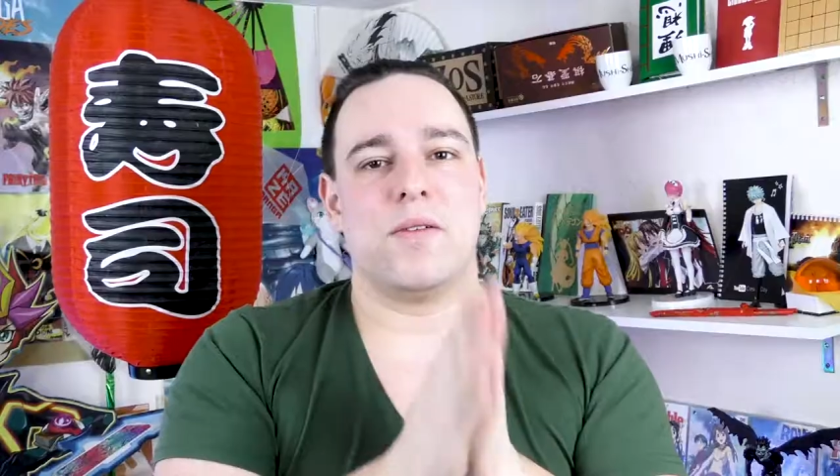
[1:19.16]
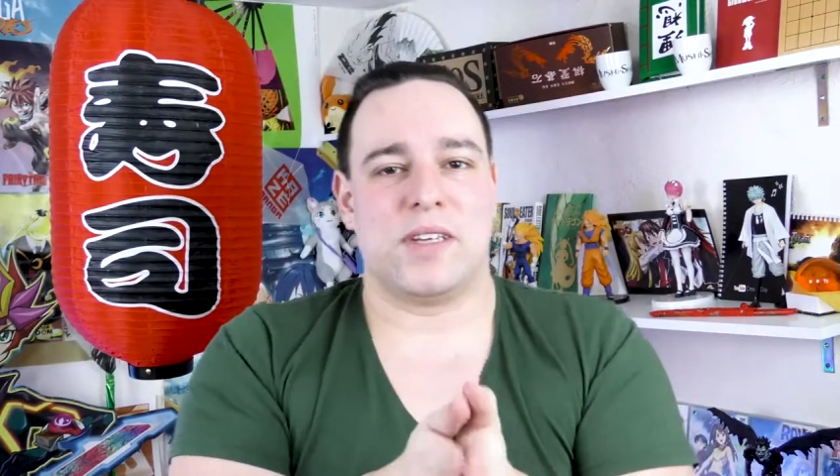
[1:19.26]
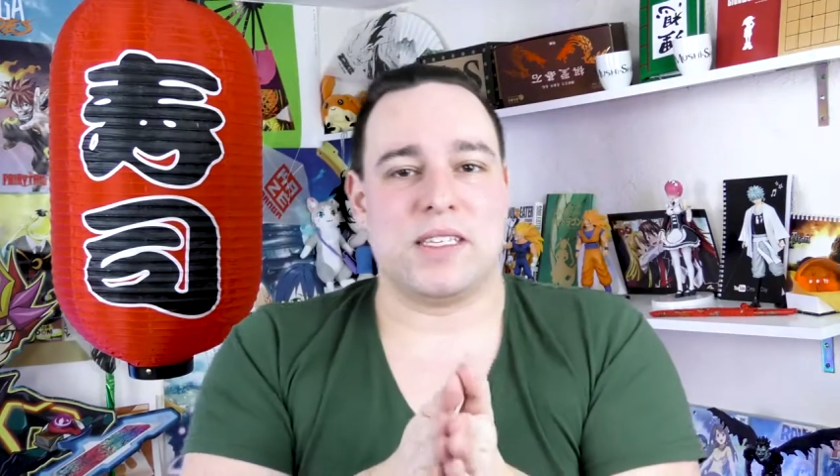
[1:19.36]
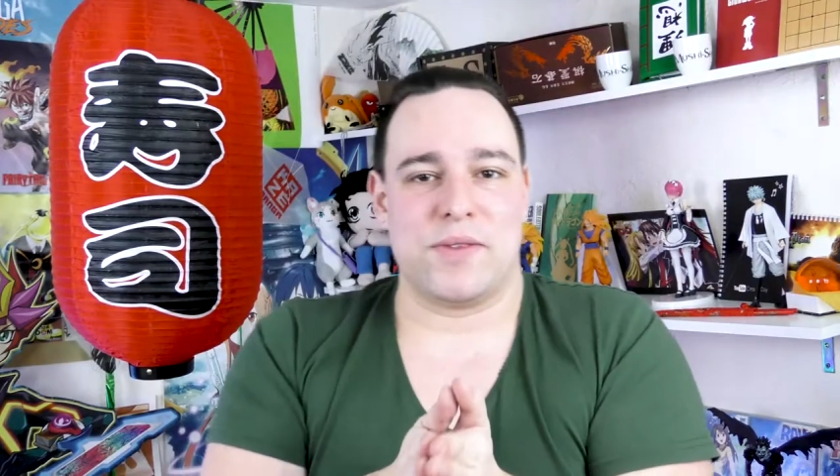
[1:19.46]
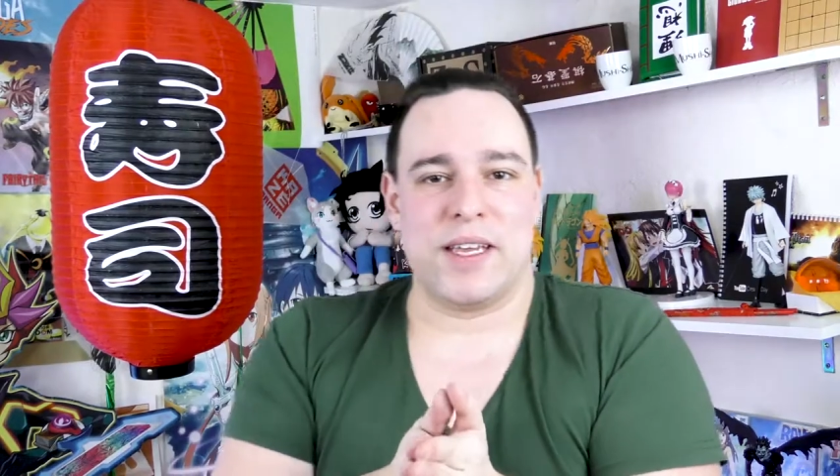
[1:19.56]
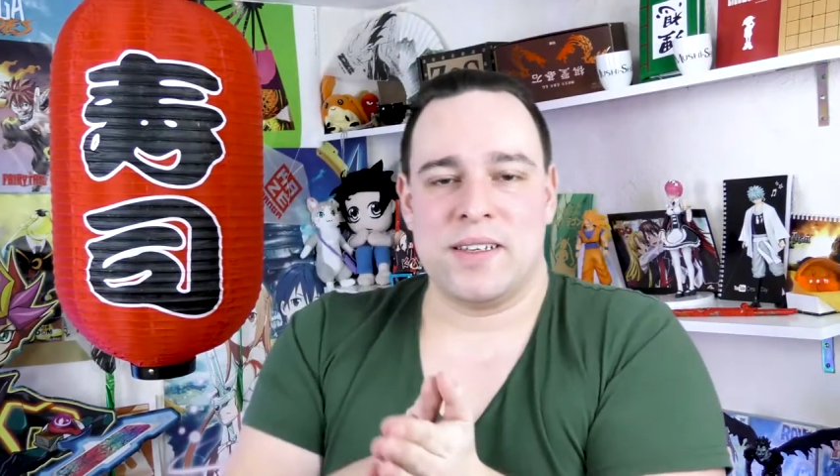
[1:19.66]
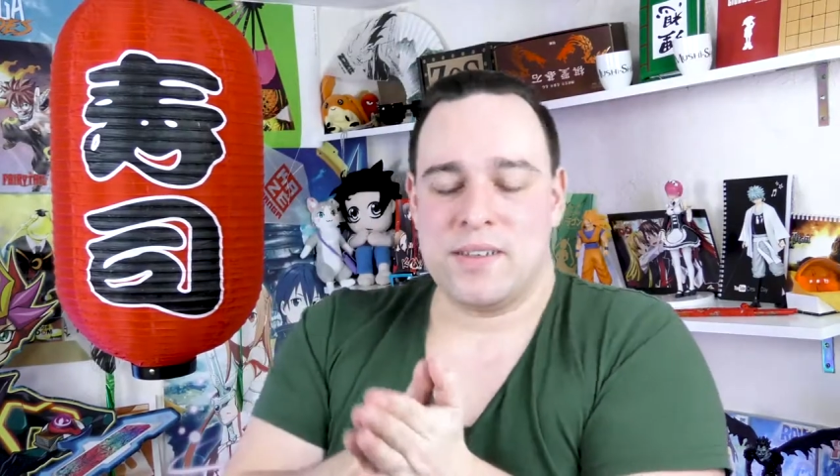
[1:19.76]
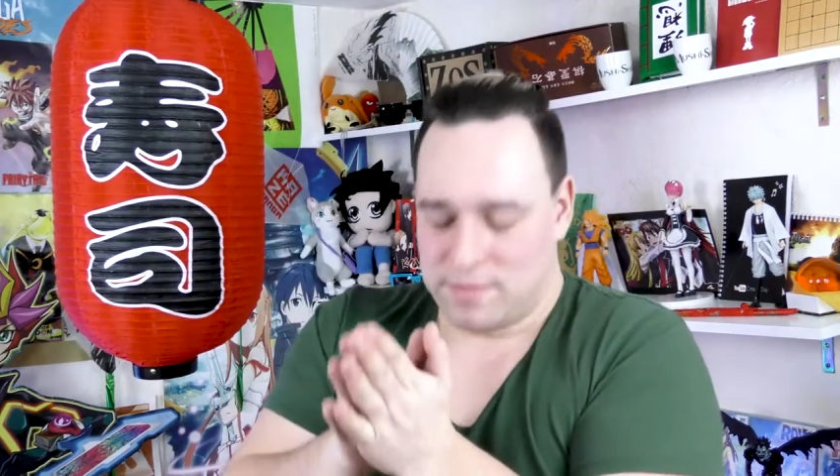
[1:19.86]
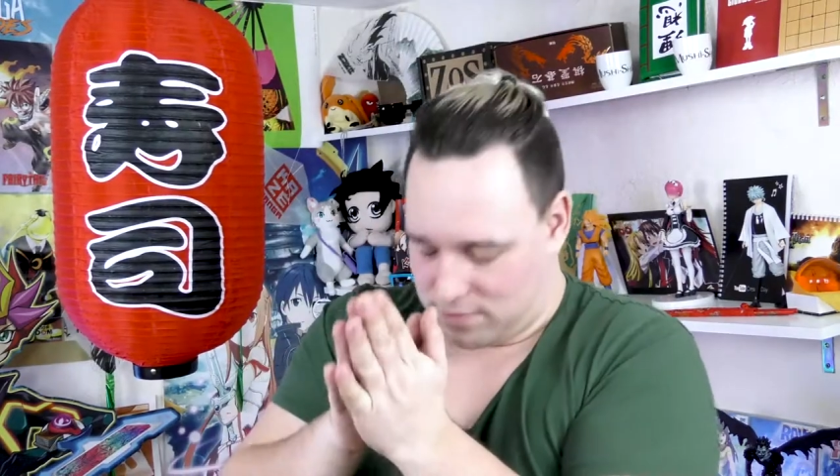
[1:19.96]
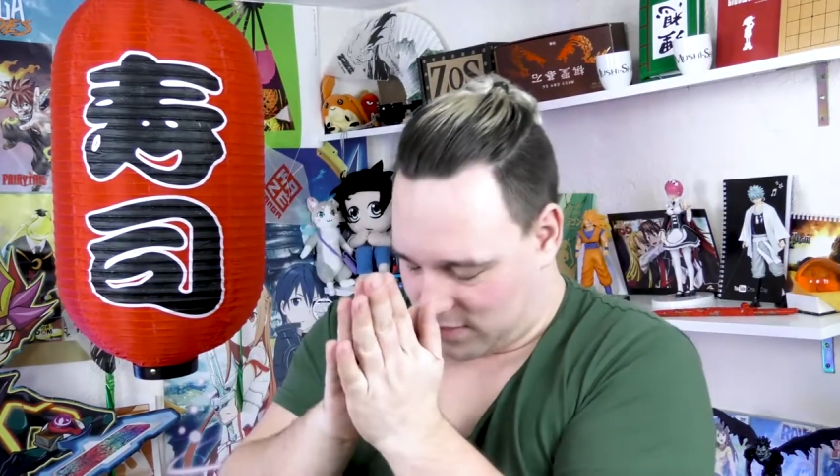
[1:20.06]
Und
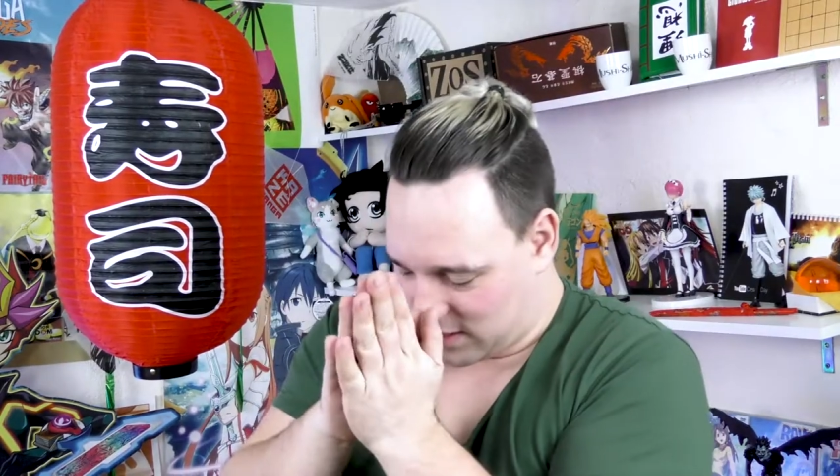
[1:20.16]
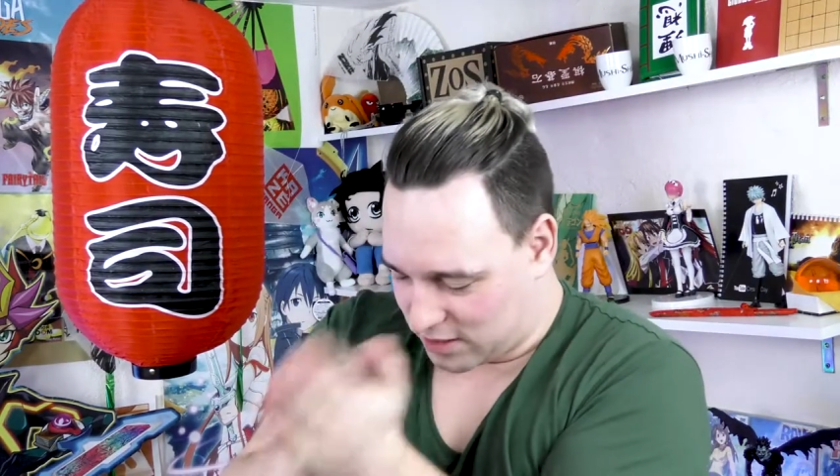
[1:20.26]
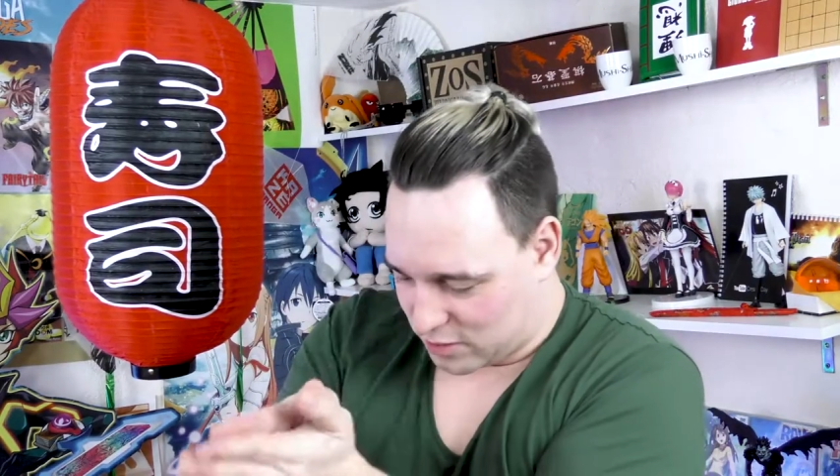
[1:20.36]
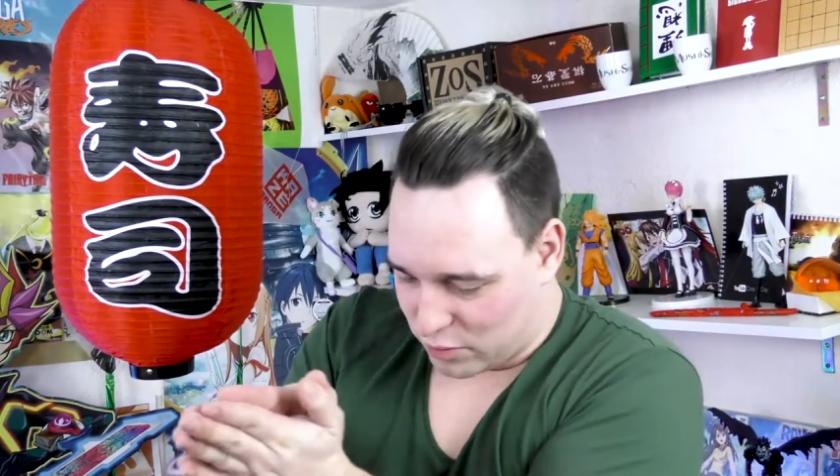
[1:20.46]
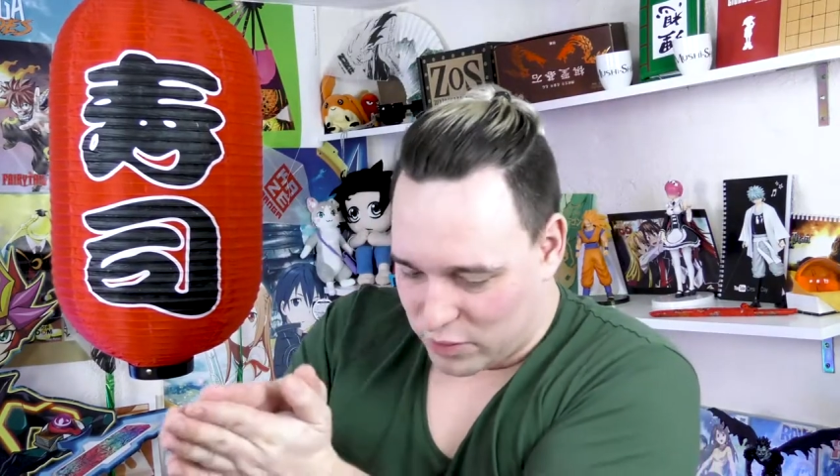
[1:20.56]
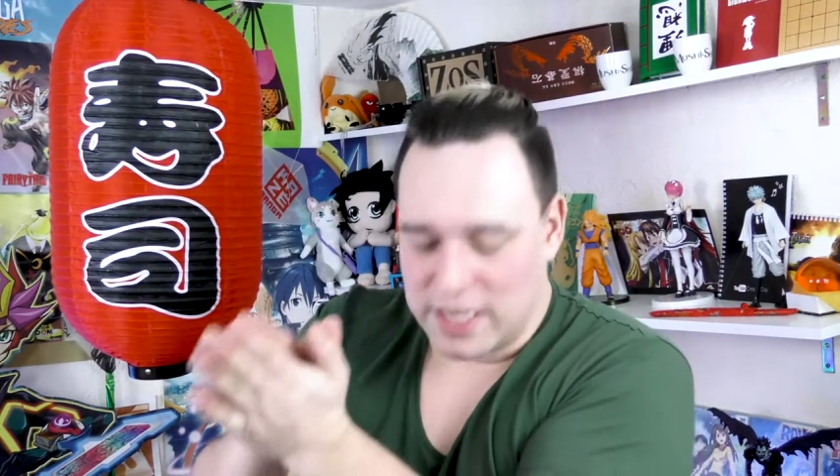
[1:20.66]
deswegen ist es so,